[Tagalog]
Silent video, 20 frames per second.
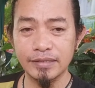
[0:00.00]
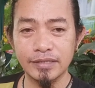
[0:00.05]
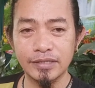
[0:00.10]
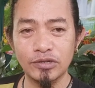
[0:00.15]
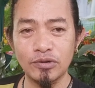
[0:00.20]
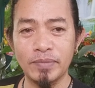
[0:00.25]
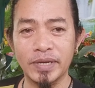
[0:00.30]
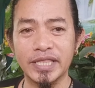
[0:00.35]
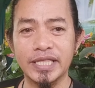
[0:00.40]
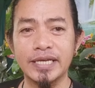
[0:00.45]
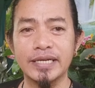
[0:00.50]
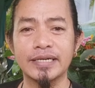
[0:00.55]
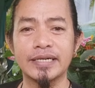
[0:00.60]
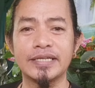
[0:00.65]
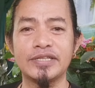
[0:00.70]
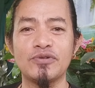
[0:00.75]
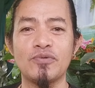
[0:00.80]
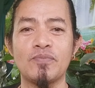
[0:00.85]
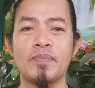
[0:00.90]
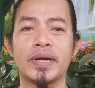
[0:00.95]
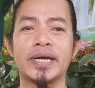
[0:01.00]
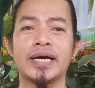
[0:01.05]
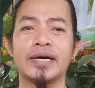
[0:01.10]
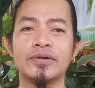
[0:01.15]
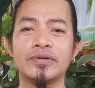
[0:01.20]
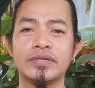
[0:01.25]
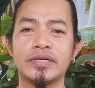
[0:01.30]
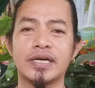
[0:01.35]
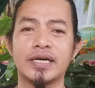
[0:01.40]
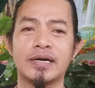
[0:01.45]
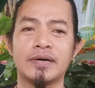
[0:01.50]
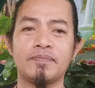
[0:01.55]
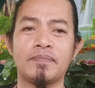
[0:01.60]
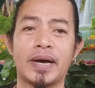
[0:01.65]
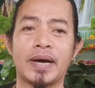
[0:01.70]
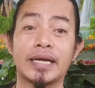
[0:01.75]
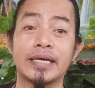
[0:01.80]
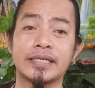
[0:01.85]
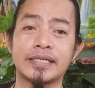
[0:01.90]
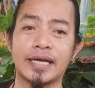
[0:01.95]
dumating rin yung panahon na
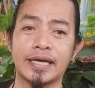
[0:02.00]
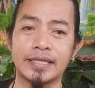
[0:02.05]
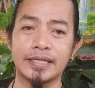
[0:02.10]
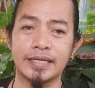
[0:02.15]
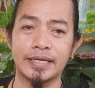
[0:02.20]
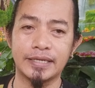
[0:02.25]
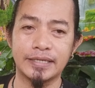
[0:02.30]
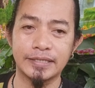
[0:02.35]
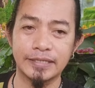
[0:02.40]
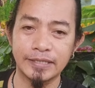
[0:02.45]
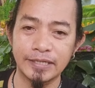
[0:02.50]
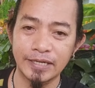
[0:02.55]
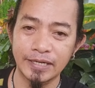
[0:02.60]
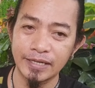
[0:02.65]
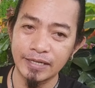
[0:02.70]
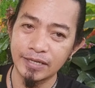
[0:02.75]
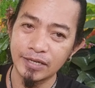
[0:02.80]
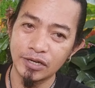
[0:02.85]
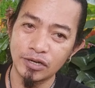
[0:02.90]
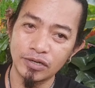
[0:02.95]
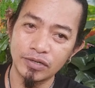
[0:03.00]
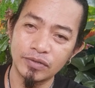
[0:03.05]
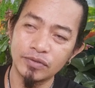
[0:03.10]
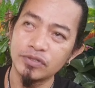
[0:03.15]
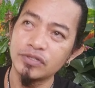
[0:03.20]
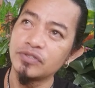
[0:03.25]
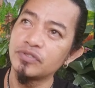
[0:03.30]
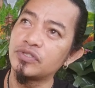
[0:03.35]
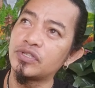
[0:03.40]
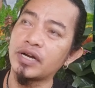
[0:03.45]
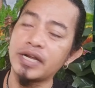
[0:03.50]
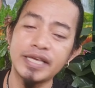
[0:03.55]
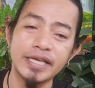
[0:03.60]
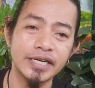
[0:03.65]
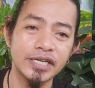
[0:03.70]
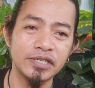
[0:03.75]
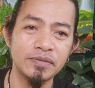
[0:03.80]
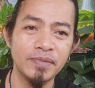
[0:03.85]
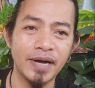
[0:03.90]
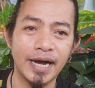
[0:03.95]
para sa atin. 3
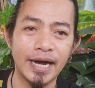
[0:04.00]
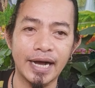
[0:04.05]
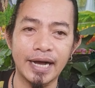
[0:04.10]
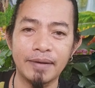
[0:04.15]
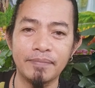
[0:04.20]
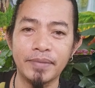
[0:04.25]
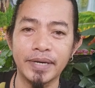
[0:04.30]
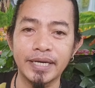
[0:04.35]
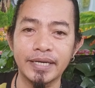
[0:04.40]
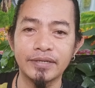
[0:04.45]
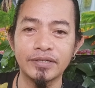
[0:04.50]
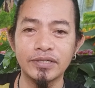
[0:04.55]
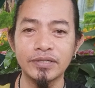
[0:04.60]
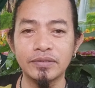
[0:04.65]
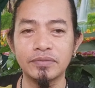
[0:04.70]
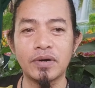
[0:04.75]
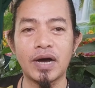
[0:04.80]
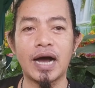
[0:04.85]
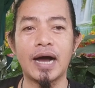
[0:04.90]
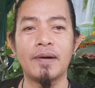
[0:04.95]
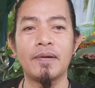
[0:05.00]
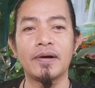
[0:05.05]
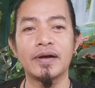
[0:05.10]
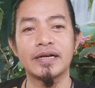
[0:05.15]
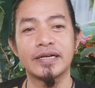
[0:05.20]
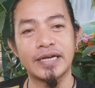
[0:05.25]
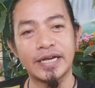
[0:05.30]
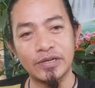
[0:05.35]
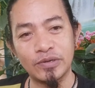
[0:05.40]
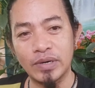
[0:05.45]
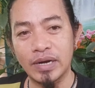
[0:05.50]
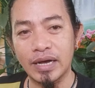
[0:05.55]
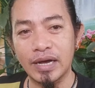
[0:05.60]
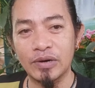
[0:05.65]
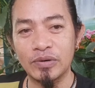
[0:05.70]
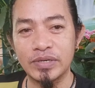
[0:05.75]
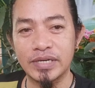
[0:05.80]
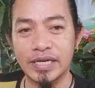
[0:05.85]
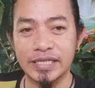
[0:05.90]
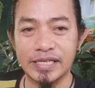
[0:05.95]
years mga kaabay, no? Awag, ngayon lang
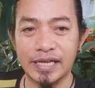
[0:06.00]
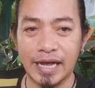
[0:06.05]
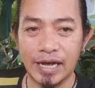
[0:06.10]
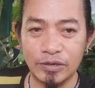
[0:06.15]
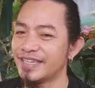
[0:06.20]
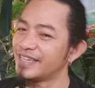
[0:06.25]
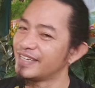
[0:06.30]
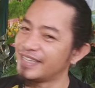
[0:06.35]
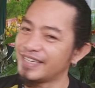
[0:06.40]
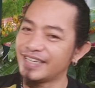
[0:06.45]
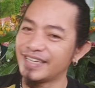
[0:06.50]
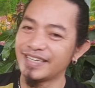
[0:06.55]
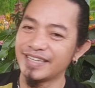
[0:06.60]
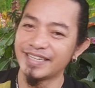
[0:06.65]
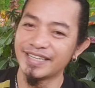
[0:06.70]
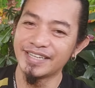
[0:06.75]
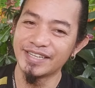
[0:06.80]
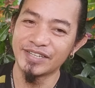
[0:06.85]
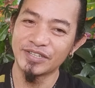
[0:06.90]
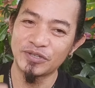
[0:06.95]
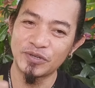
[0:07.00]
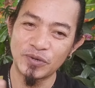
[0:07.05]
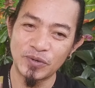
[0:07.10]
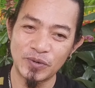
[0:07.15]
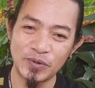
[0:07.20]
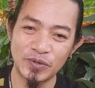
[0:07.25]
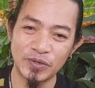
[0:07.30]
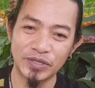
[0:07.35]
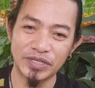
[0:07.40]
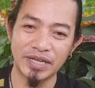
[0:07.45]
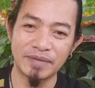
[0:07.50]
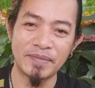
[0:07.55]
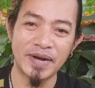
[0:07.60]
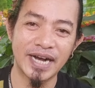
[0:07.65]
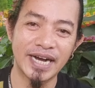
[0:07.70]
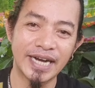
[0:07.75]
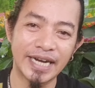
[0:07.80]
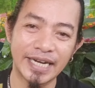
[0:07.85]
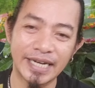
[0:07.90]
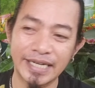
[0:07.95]
ako nakasahod. So, sa
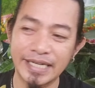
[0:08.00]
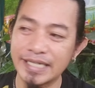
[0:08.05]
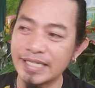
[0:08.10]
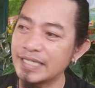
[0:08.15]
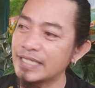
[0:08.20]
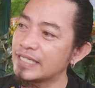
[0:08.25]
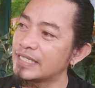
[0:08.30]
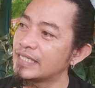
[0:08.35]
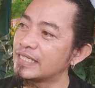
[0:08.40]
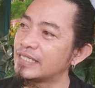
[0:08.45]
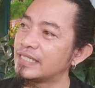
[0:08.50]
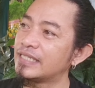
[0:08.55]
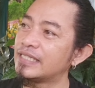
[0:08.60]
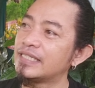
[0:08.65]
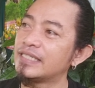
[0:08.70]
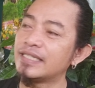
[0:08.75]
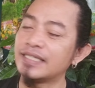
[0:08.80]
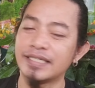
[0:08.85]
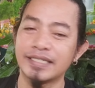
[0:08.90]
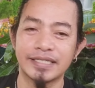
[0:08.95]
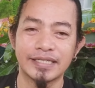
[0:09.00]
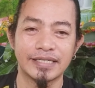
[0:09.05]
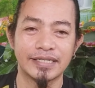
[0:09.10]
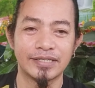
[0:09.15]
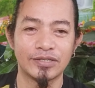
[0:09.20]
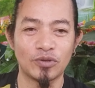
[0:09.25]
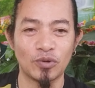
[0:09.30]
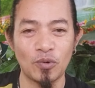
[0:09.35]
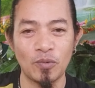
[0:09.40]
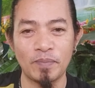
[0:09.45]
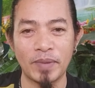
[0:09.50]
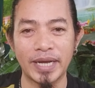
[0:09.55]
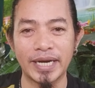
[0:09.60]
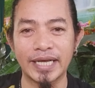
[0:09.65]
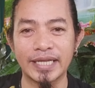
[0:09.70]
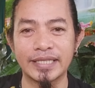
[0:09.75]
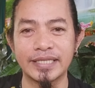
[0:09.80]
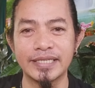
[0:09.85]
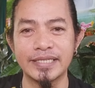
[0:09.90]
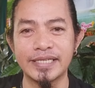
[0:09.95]
mga trupa
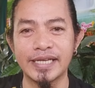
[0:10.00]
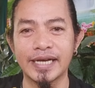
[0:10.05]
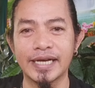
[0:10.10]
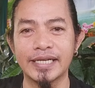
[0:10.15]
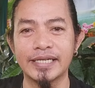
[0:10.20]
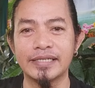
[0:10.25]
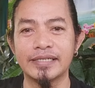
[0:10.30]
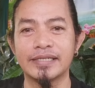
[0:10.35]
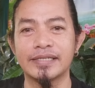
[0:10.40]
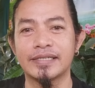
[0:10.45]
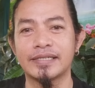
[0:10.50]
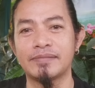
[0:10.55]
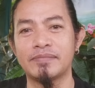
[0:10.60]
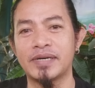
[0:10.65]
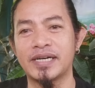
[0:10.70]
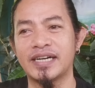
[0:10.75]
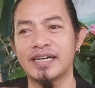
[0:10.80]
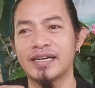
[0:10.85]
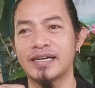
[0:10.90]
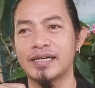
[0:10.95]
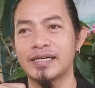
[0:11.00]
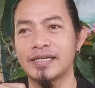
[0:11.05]
natin dyan, sa mga